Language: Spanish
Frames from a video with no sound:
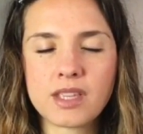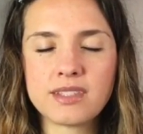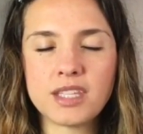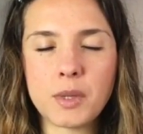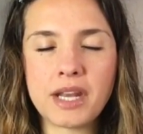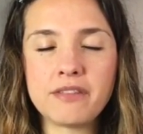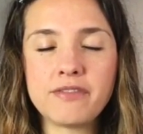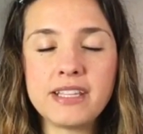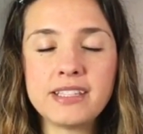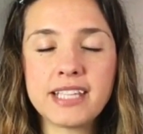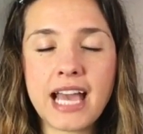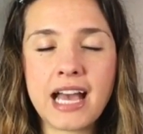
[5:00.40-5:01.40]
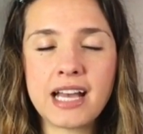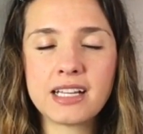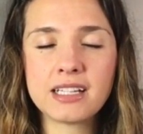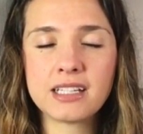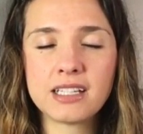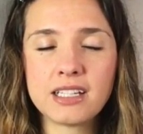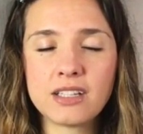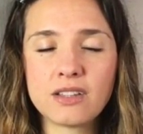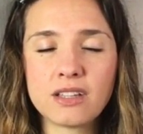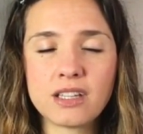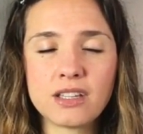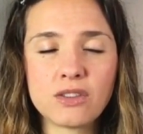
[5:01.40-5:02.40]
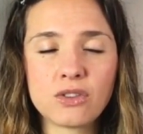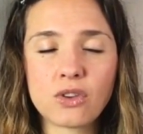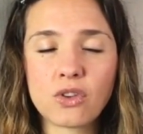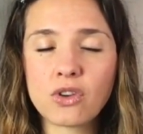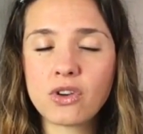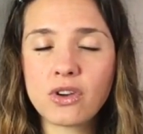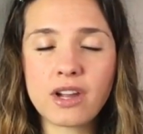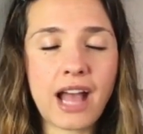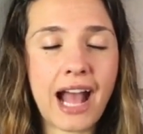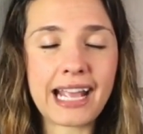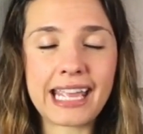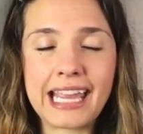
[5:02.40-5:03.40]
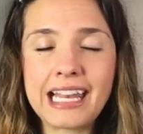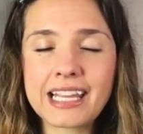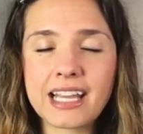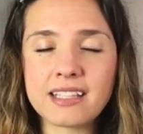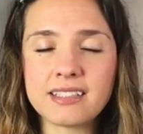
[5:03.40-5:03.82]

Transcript: Se beneficia todo aquel que